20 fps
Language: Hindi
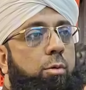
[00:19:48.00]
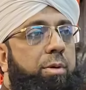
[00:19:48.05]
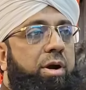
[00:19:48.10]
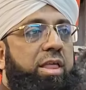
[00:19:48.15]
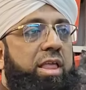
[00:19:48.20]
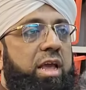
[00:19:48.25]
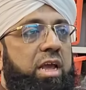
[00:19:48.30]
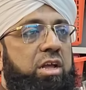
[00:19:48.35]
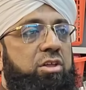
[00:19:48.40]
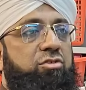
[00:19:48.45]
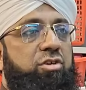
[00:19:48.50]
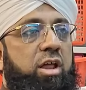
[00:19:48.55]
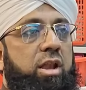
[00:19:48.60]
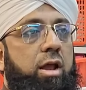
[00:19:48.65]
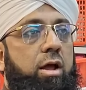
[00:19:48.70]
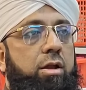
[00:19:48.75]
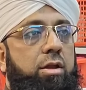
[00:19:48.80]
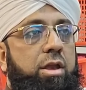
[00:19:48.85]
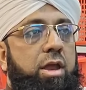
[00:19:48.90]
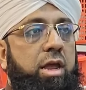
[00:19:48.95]
है वो बढ़ जाएगी
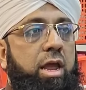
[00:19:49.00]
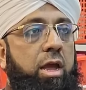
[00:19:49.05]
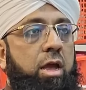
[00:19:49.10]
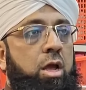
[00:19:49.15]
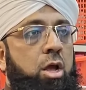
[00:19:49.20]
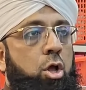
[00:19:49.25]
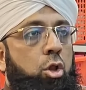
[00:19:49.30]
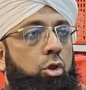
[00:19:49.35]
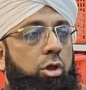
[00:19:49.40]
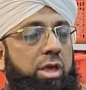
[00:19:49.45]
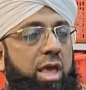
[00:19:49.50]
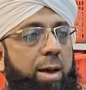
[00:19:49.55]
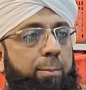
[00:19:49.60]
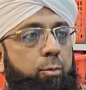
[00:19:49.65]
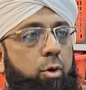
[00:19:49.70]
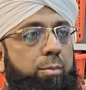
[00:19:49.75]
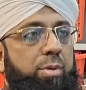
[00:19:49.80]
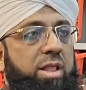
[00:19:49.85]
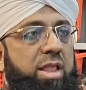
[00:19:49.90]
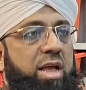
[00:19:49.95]
इनशाला ठीक है तो ये
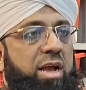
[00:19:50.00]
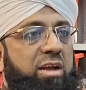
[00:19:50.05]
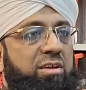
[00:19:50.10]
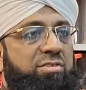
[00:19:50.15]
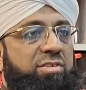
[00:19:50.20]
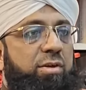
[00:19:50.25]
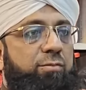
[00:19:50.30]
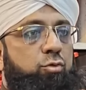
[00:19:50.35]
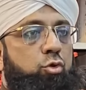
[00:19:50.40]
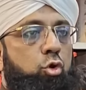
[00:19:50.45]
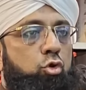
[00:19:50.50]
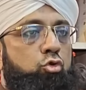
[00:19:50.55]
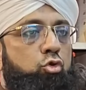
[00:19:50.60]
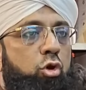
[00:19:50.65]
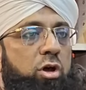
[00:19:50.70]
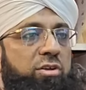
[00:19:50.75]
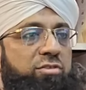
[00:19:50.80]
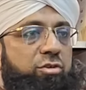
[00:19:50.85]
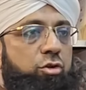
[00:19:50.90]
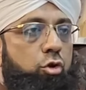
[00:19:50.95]
आपको मिल जाएगा सिर्फ दो
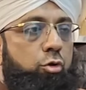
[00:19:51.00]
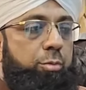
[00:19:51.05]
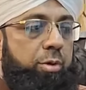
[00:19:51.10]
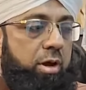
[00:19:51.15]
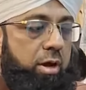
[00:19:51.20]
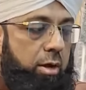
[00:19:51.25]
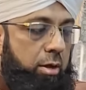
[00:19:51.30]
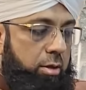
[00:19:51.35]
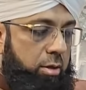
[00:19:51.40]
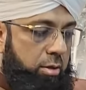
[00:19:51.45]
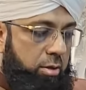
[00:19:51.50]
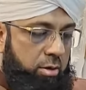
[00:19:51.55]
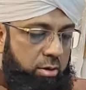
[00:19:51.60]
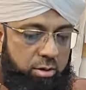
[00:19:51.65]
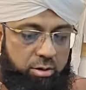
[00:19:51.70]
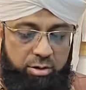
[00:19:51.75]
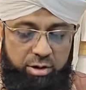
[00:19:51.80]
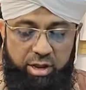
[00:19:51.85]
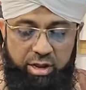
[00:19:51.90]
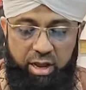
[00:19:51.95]
सौ अस्सी रुपए का
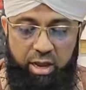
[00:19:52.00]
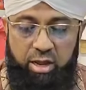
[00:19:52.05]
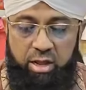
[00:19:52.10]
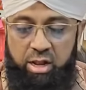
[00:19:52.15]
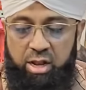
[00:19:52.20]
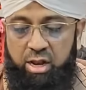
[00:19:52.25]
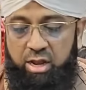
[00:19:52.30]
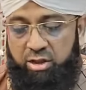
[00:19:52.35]
ठीक है